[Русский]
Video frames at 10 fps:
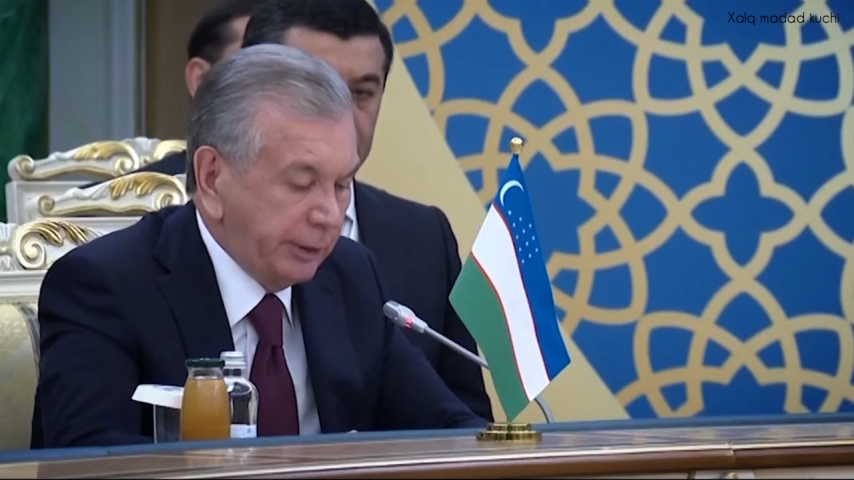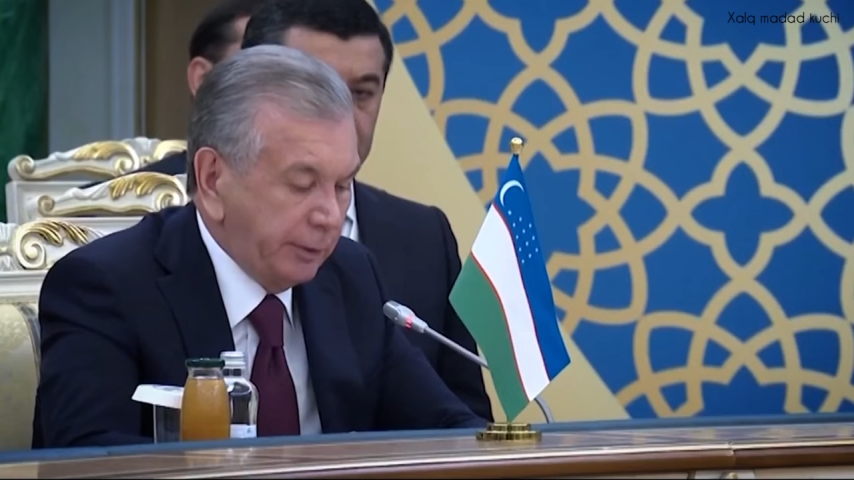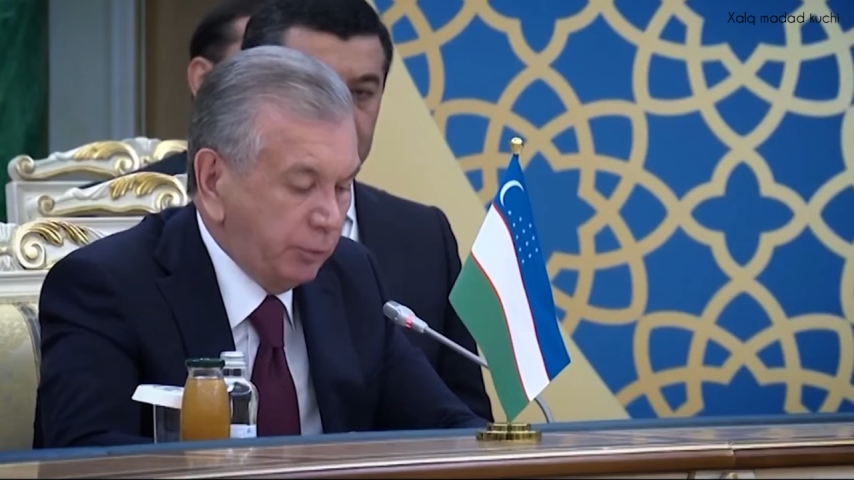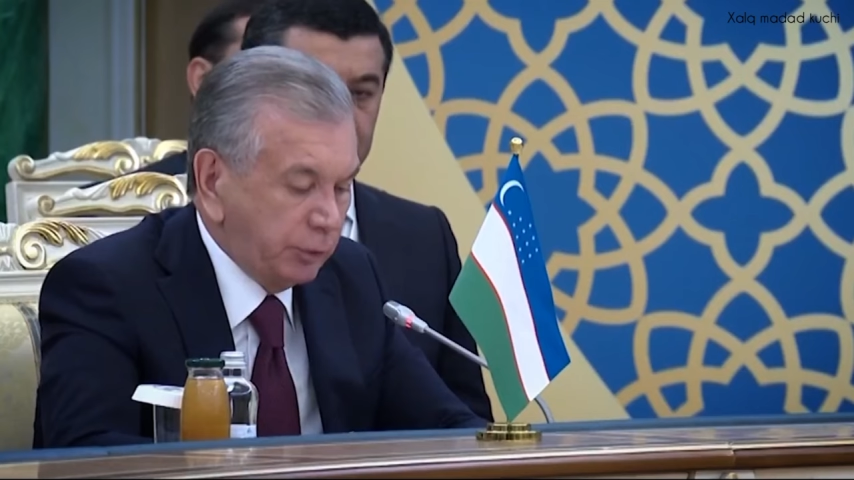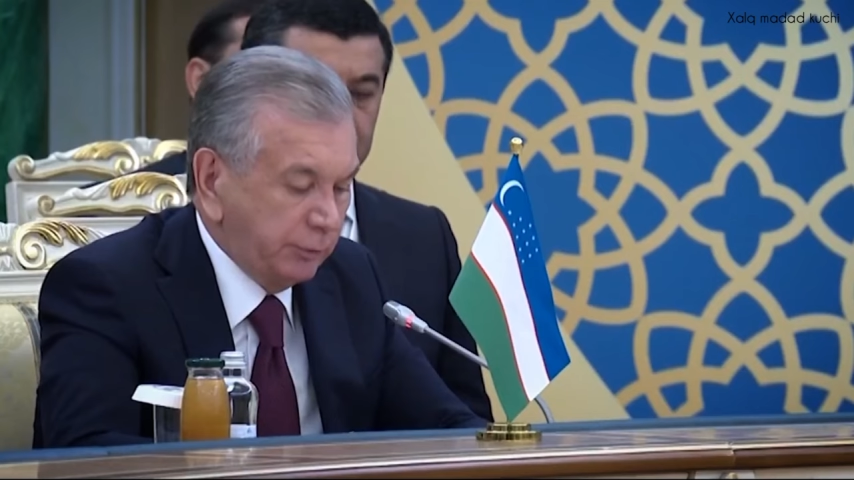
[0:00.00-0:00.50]

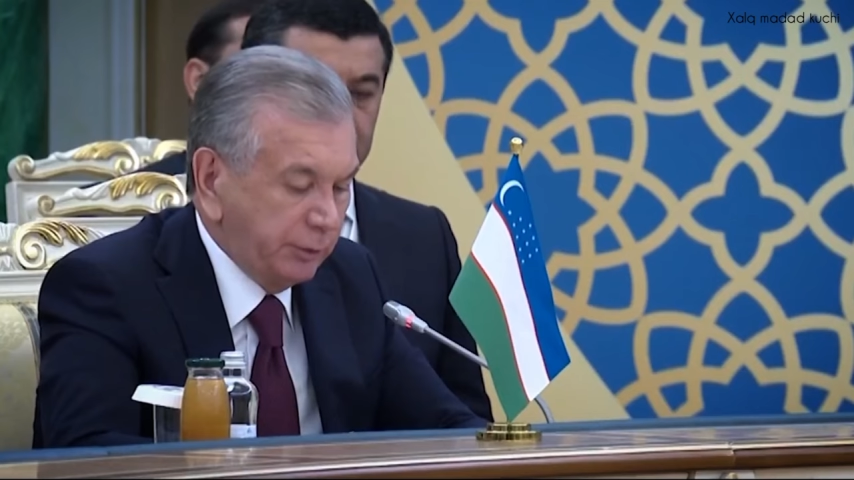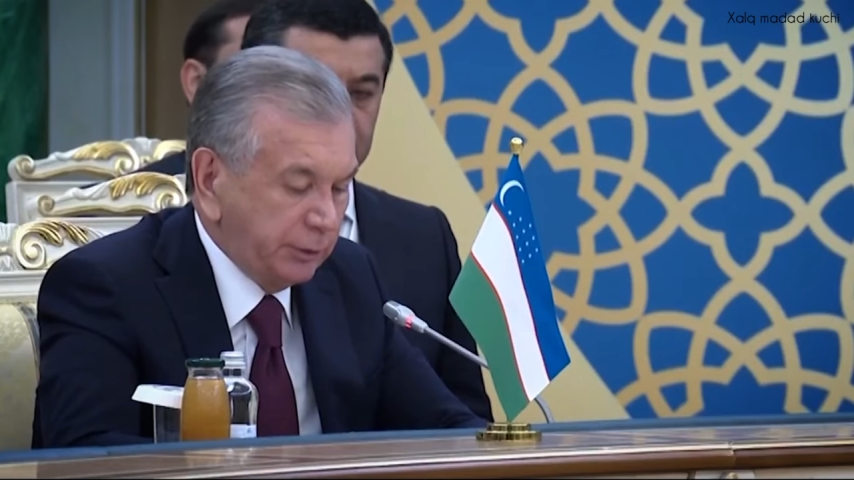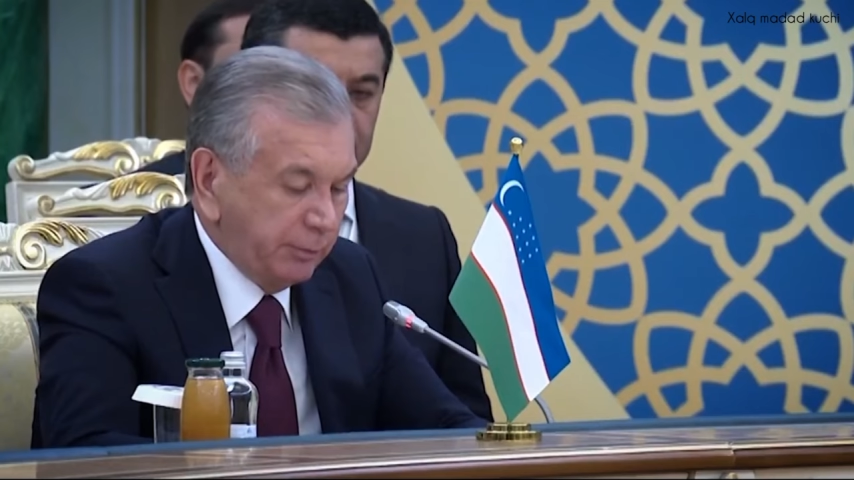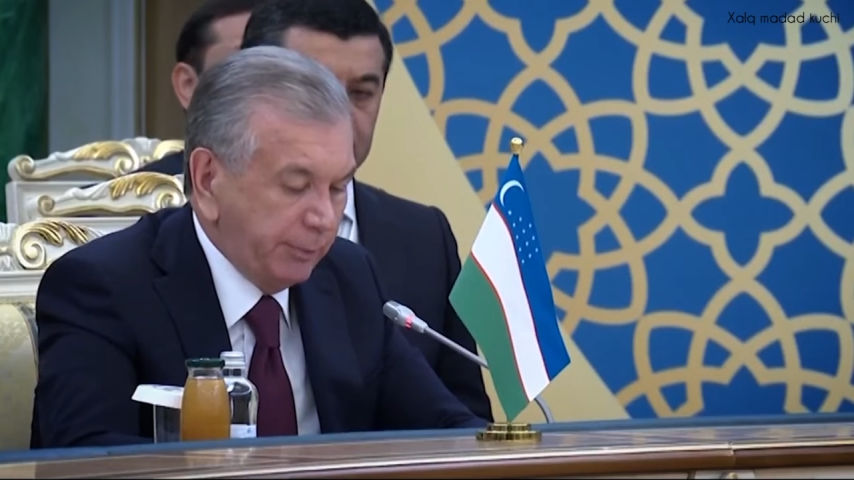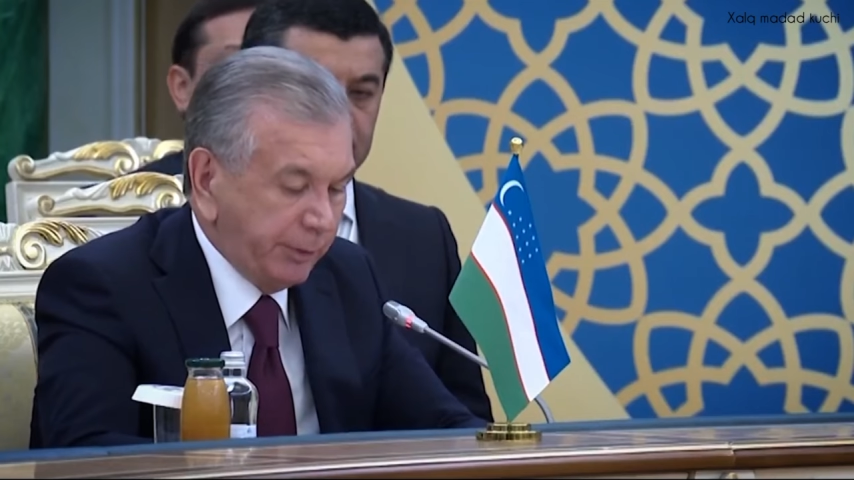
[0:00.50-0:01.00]
работы в
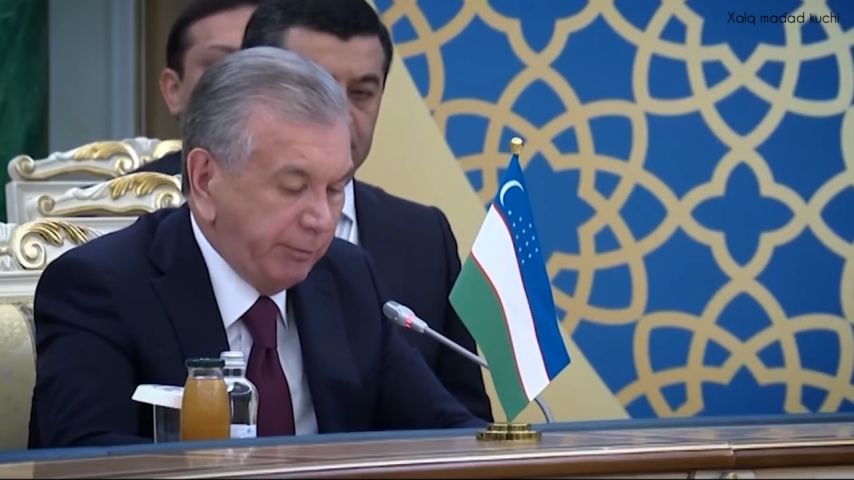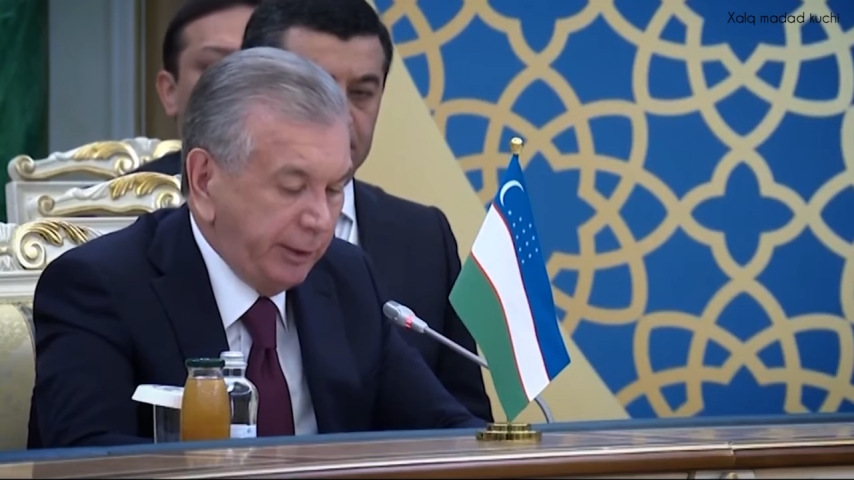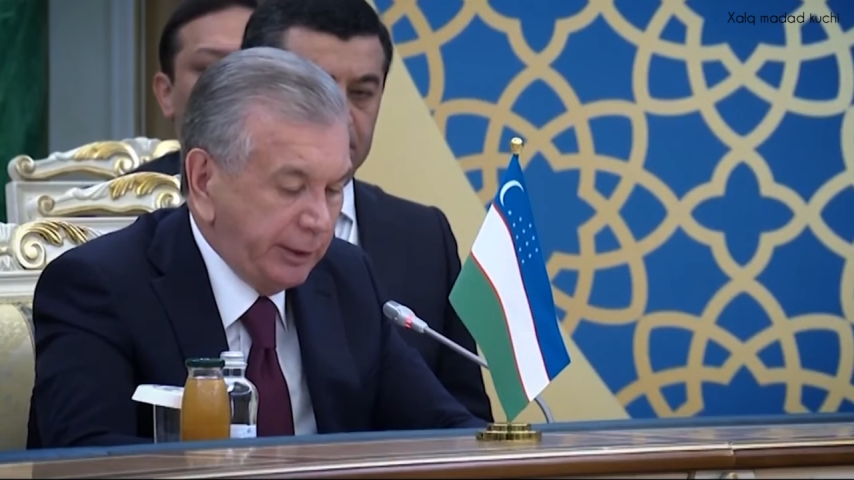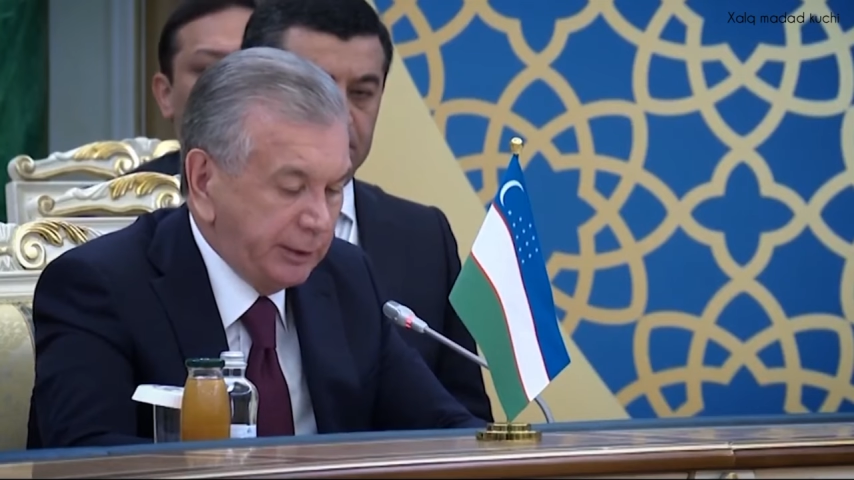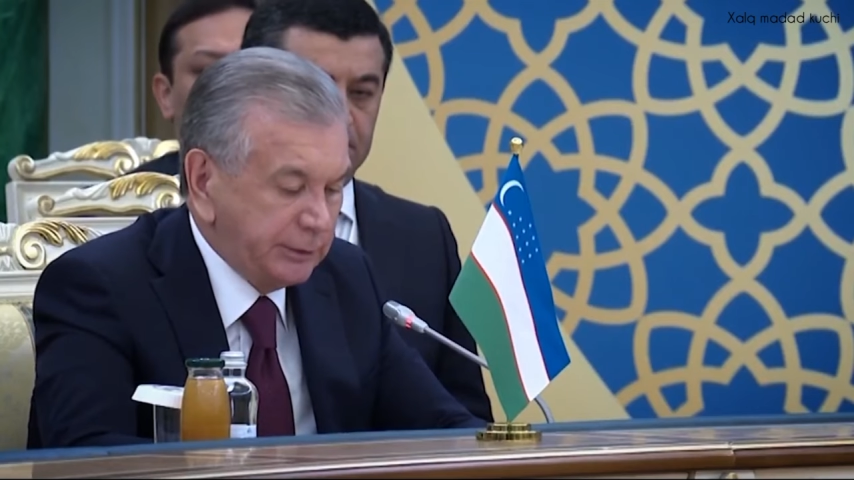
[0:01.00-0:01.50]
этом
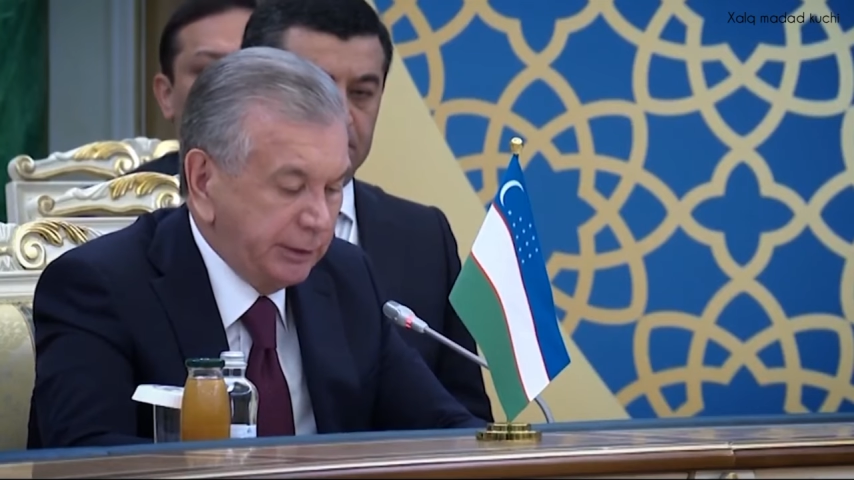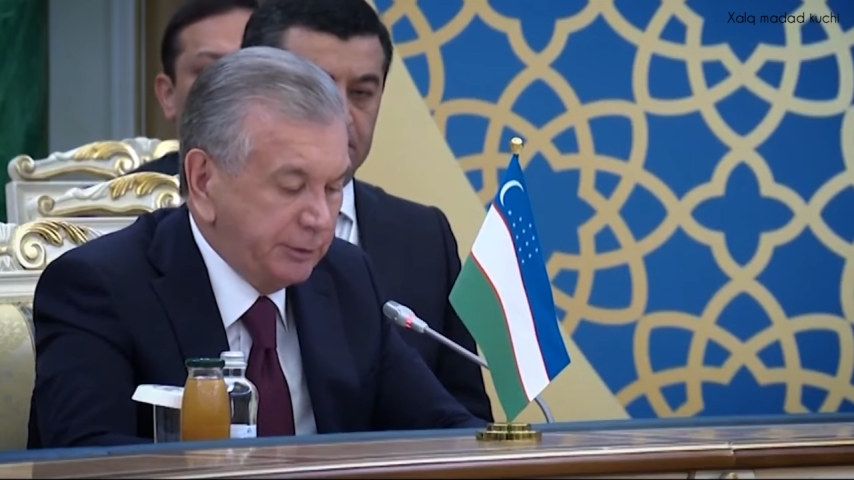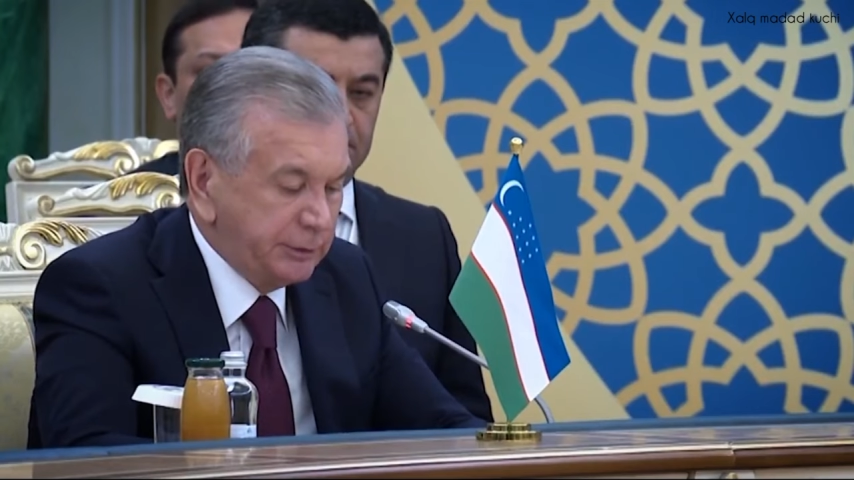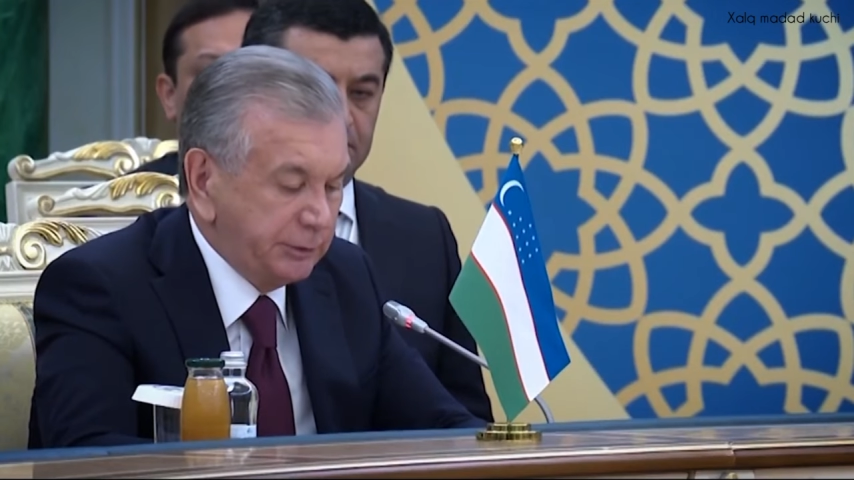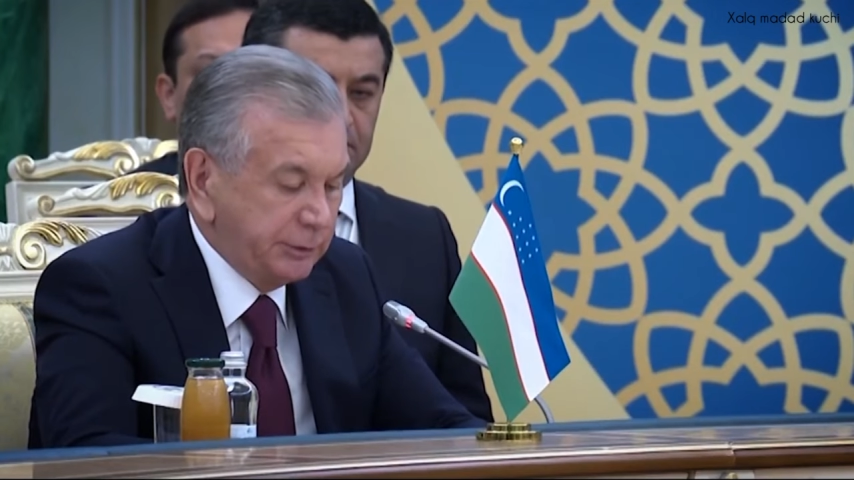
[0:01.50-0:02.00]
направлении
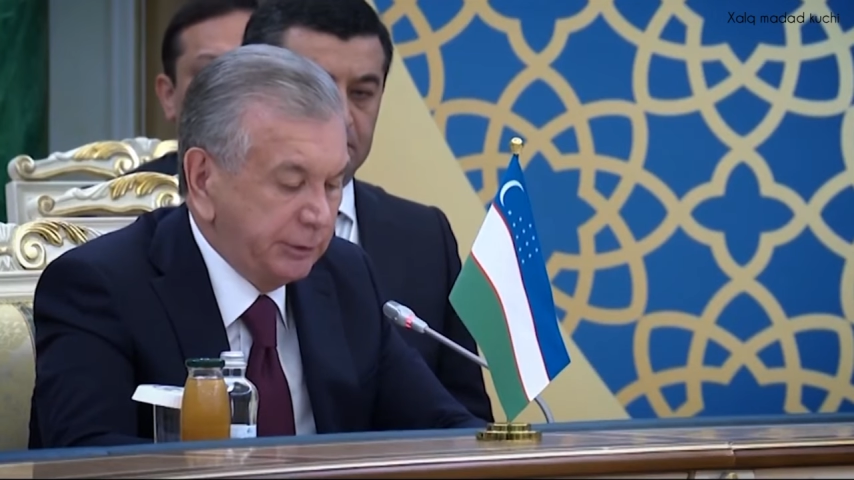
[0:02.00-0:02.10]
зависит